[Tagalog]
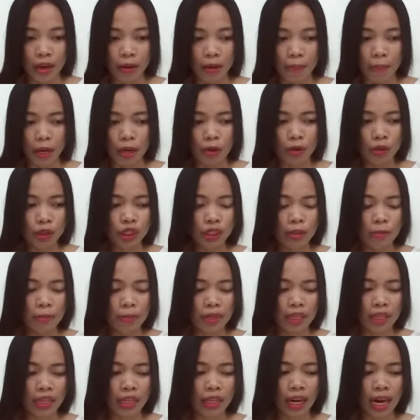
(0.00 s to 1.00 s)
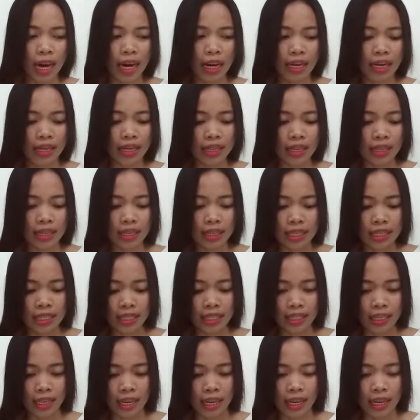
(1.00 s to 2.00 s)
Bago siya maging hari ng
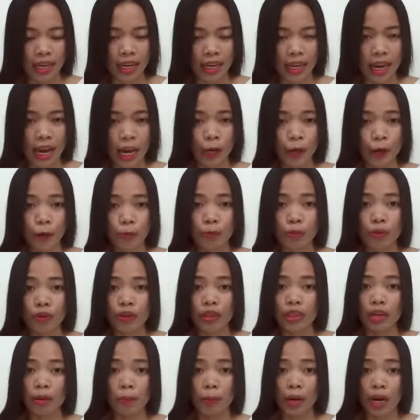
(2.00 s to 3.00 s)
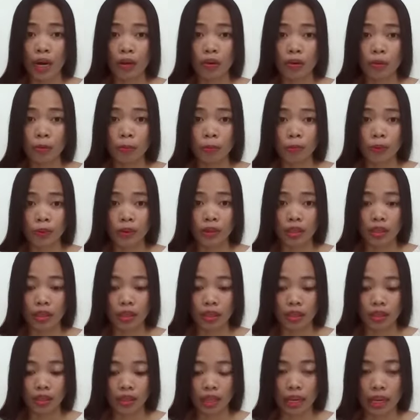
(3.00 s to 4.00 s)
Israel, ano pong trabaho po
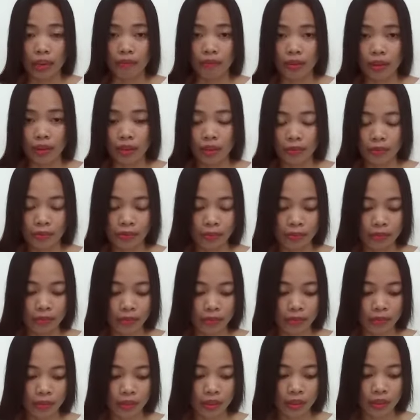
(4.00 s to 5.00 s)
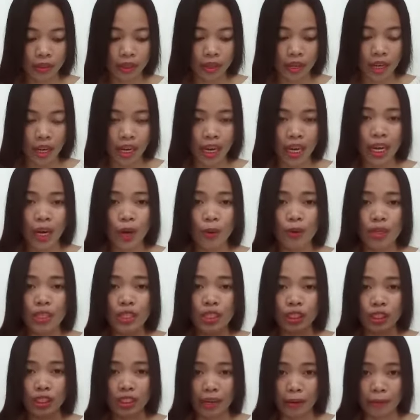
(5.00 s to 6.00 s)
ni David? He
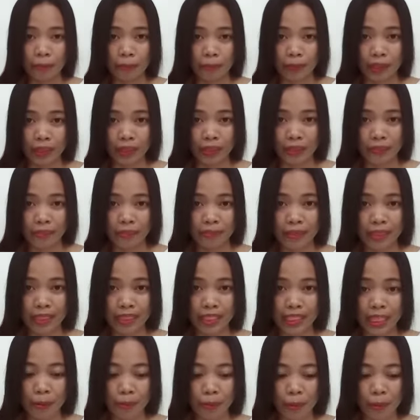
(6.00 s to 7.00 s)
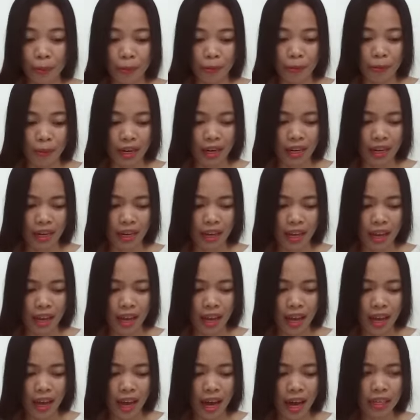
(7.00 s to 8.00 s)
was a shepherd. Tama po ba?
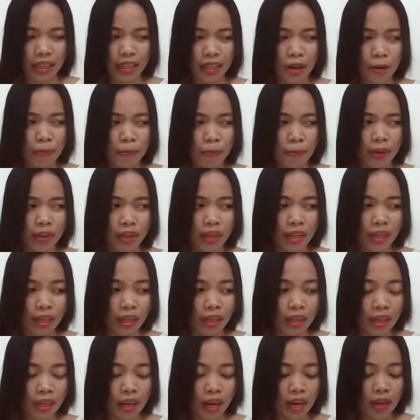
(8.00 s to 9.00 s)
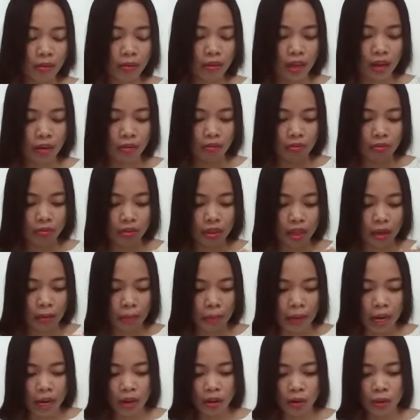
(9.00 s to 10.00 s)
At ang pagiging at ang
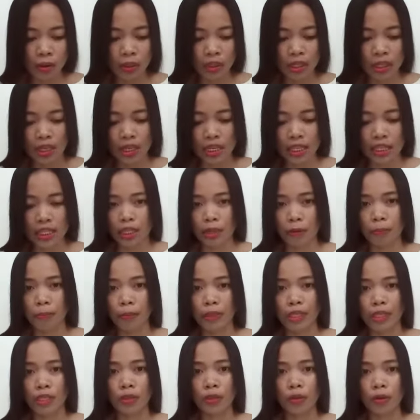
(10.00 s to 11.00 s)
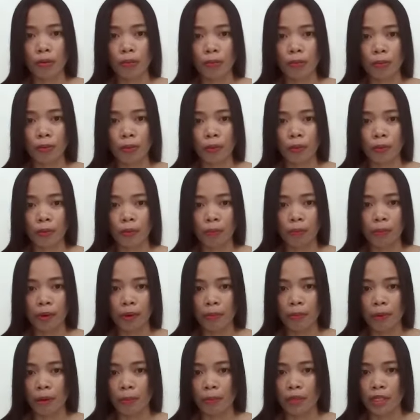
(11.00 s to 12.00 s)
trabaho ng isang pastor po,
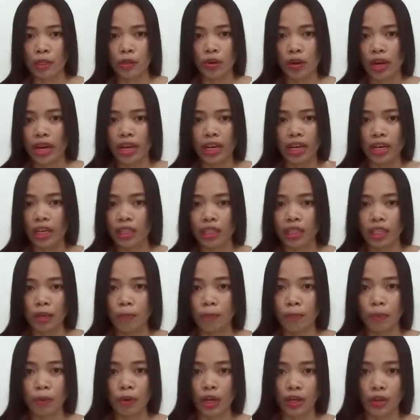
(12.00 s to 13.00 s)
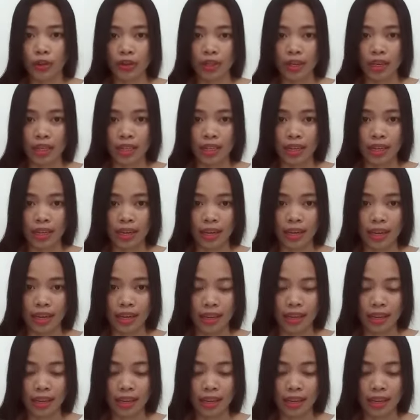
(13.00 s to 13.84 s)
pagpapastol ay hindi po ganun kadali.